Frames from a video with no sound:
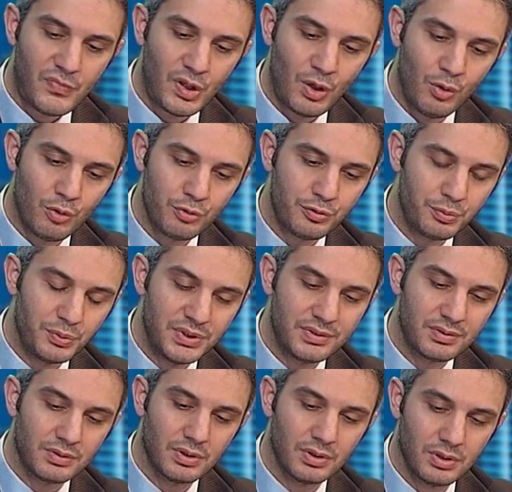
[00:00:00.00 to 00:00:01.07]

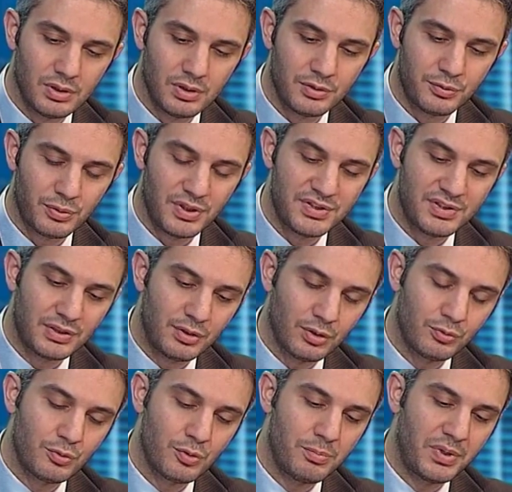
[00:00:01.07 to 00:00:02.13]
Ensuite, euh, sur les
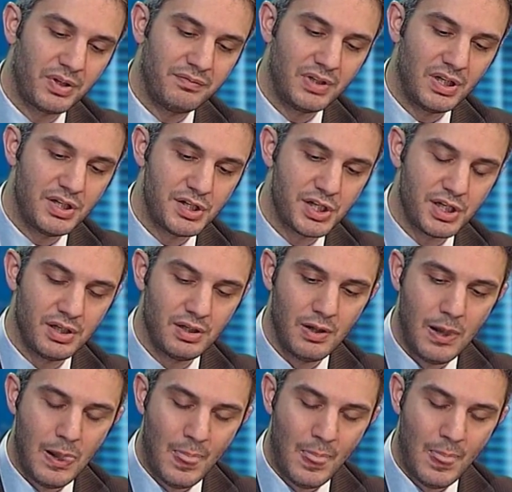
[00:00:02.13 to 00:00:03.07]
secteurs toujours privilégiés,